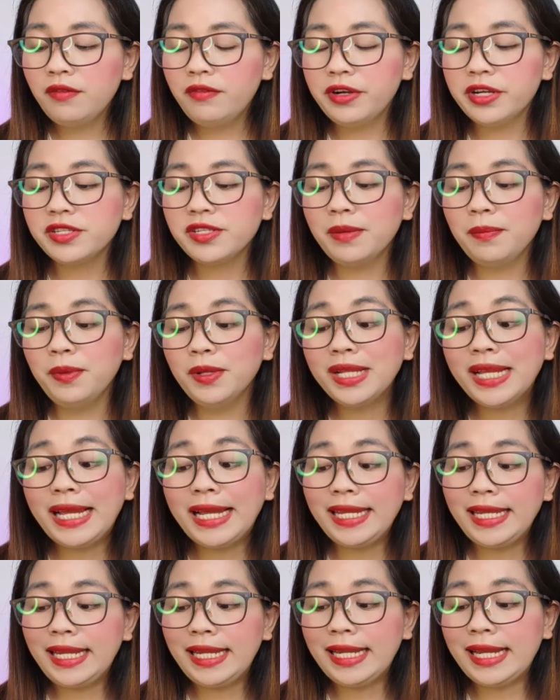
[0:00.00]
for example
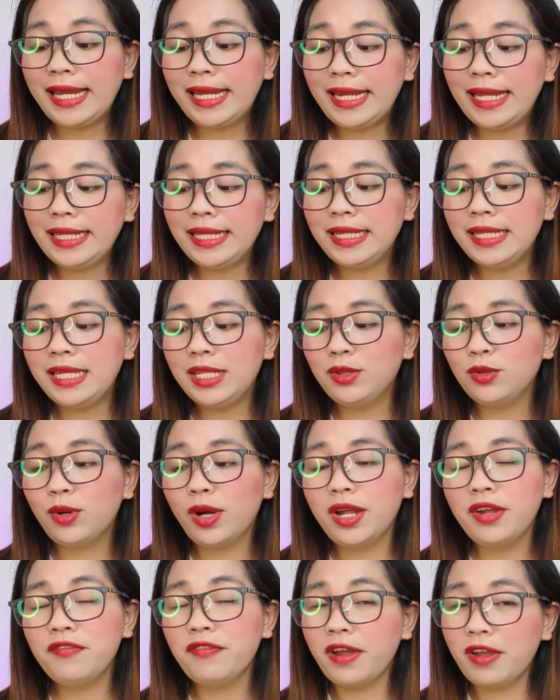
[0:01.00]
nga, ilalagay natin dito
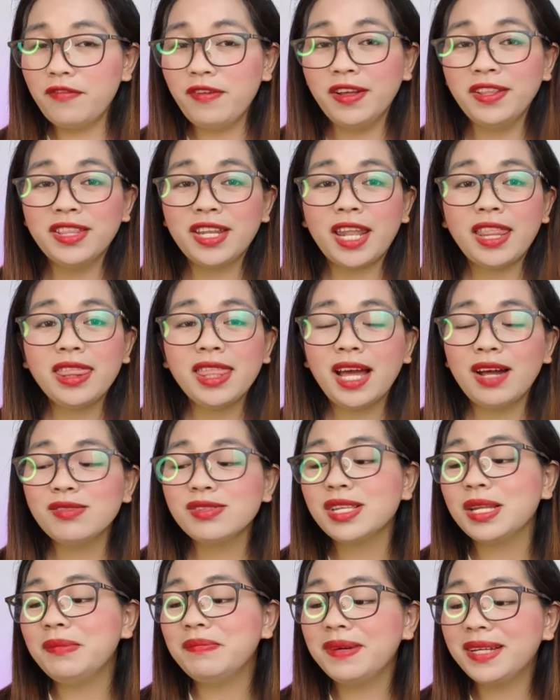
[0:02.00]
ay
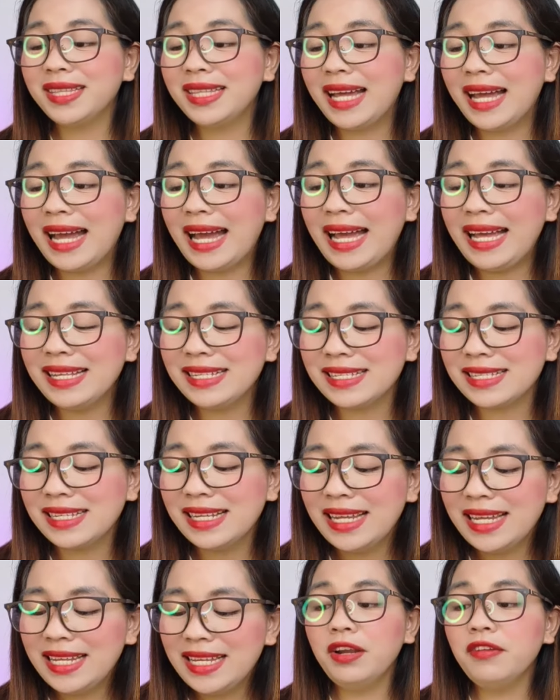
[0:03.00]
500,000
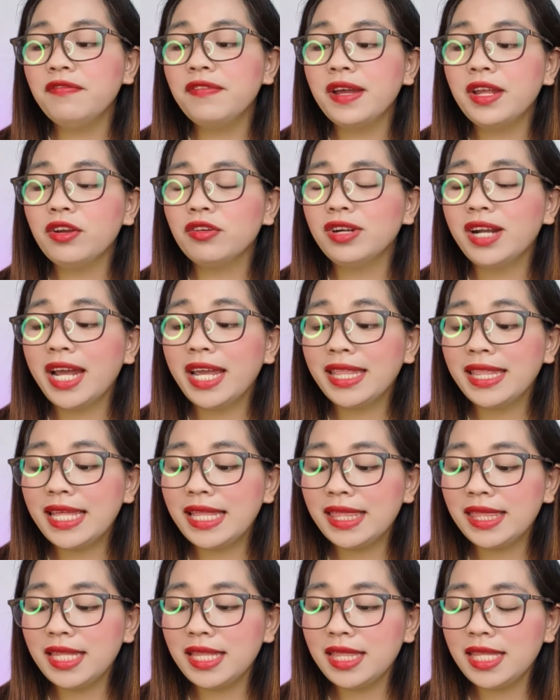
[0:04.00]
pataas. Verify your
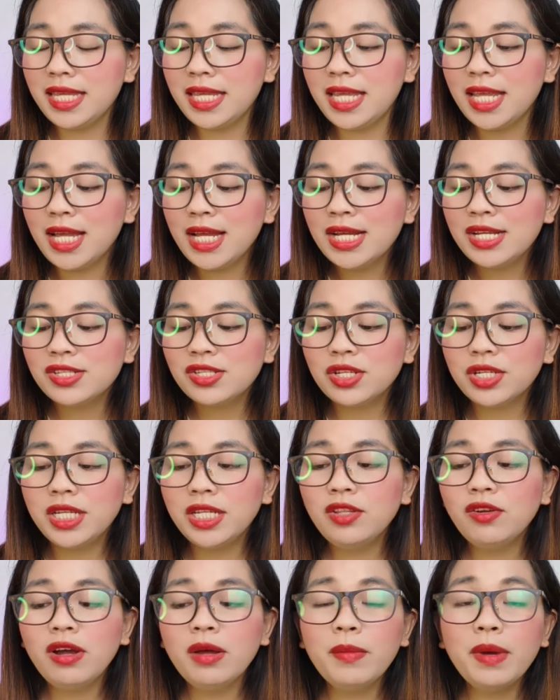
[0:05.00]
identity. So
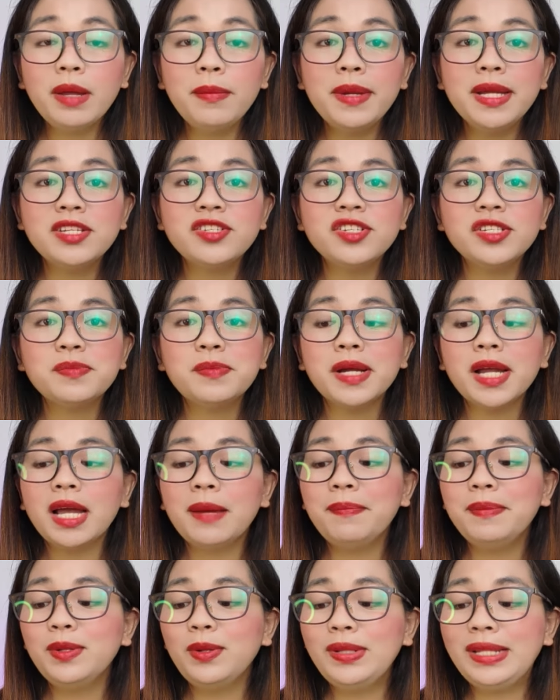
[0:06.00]
dito nga mga beses,
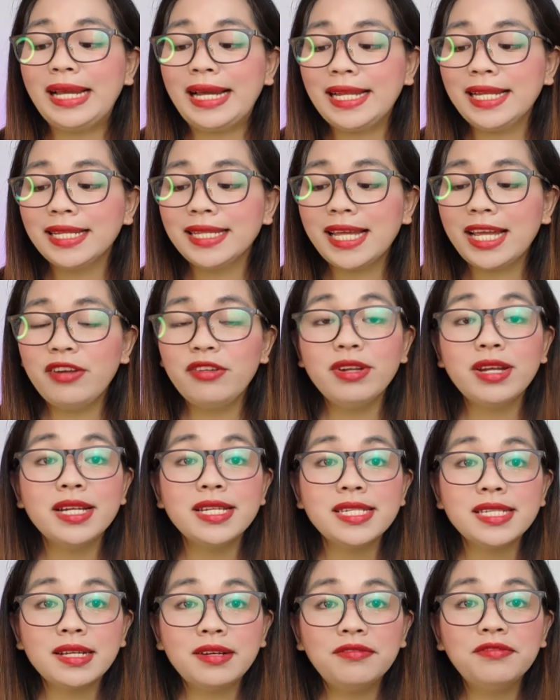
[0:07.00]
mag-upload nga lang tayo ng
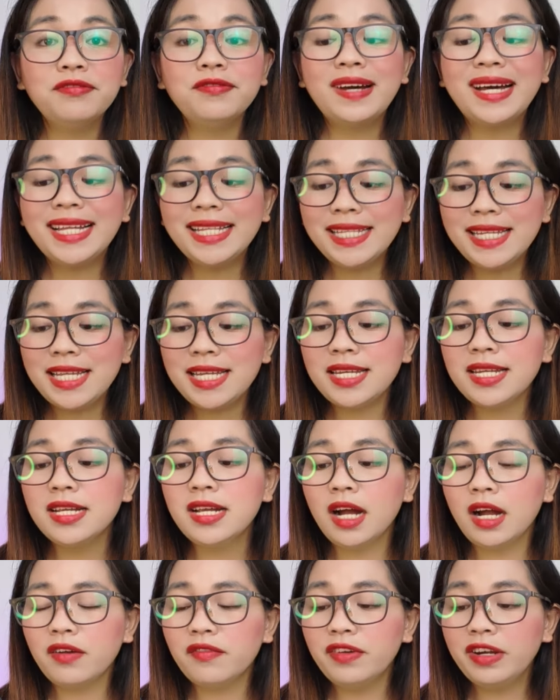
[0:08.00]
isang valid
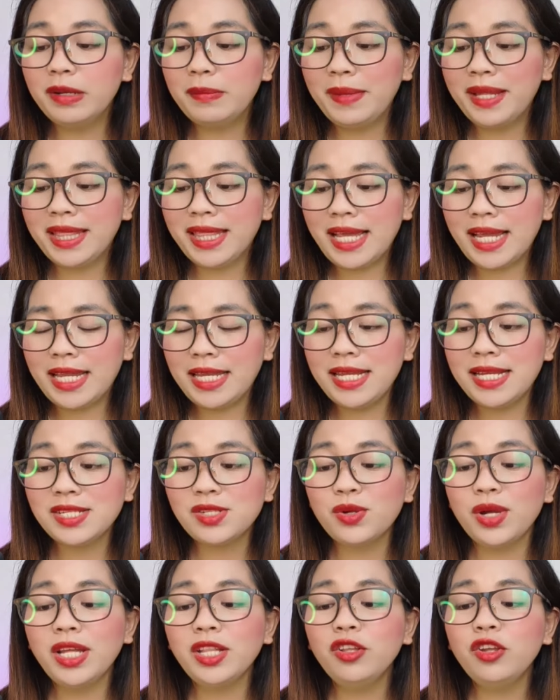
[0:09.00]
government ID.
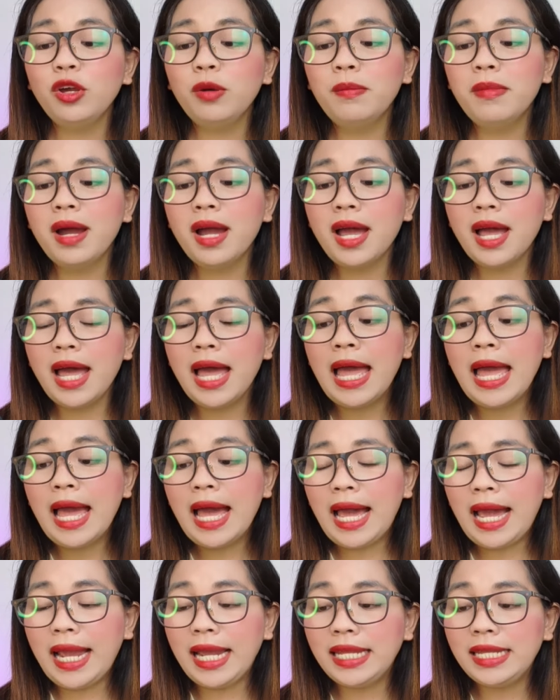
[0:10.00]
So ito yung mga
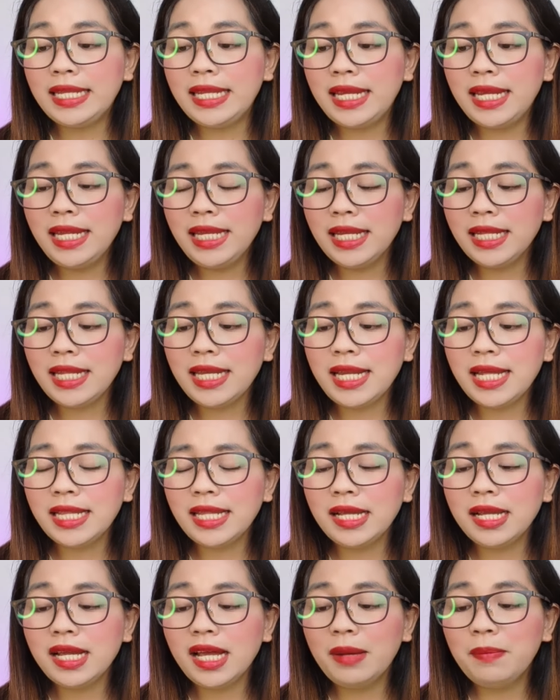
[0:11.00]
ID na
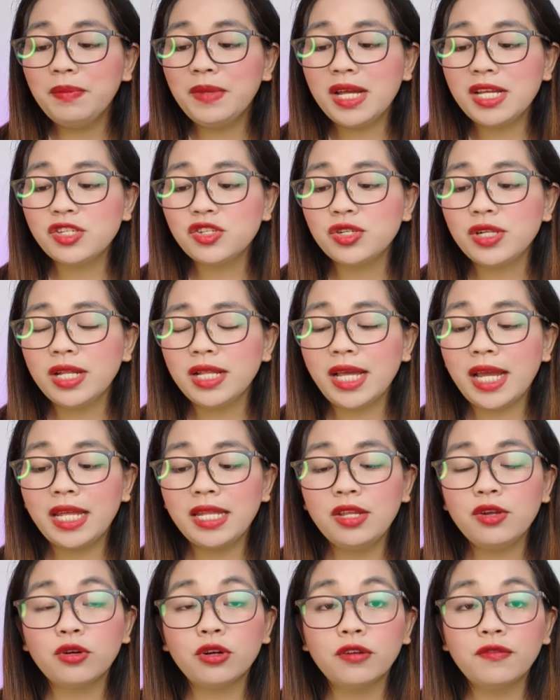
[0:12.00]
tinatanggap, National
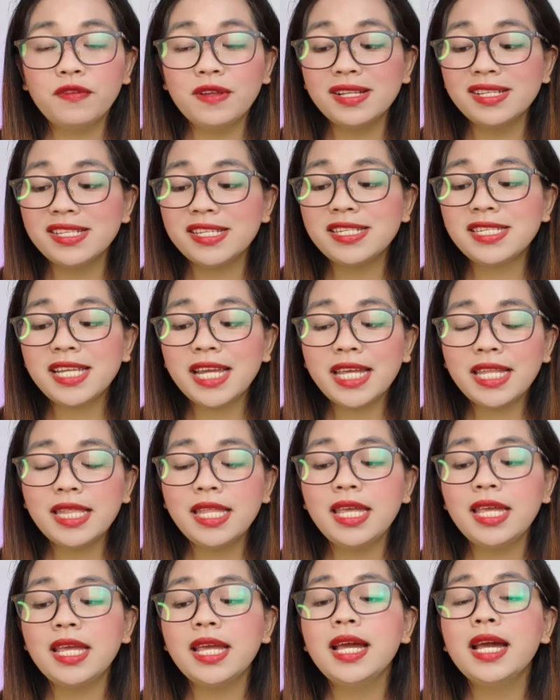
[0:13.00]
ID or PhilSys
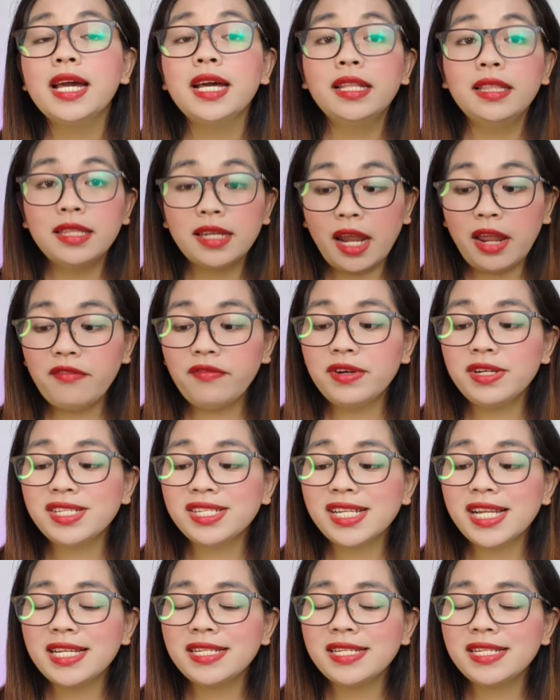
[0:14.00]
ID, driver's